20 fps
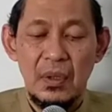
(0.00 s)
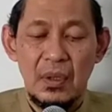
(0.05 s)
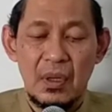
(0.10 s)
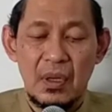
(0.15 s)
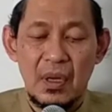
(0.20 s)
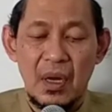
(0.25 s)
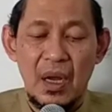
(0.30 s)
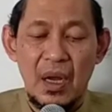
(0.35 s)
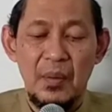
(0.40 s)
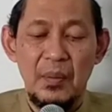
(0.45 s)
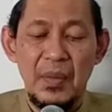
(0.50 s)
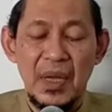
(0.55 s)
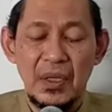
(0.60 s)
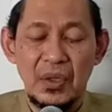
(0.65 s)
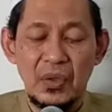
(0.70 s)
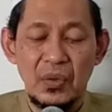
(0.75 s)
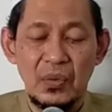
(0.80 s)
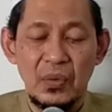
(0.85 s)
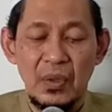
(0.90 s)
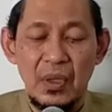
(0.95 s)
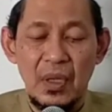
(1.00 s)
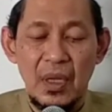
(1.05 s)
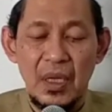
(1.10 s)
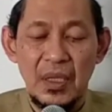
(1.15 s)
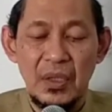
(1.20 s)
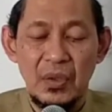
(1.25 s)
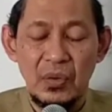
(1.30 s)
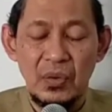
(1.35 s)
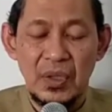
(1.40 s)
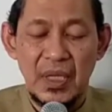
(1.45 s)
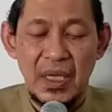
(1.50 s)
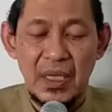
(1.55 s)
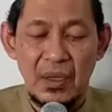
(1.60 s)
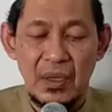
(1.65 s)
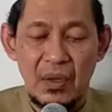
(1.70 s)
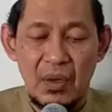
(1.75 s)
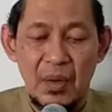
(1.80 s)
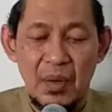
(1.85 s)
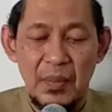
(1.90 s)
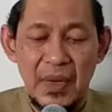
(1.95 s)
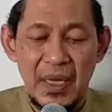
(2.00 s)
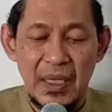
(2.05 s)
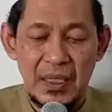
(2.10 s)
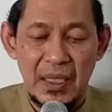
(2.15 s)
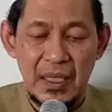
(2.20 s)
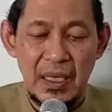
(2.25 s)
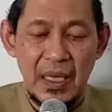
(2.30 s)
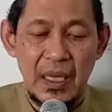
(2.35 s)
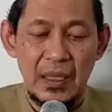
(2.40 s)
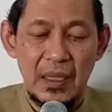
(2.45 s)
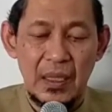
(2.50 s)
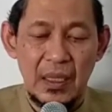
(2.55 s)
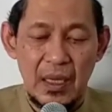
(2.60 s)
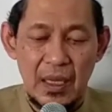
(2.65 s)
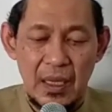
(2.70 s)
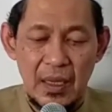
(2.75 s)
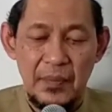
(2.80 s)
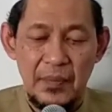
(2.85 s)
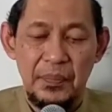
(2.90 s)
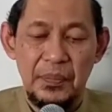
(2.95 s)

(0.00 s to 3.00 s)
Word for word: rahmatullahi utai rahmati Allah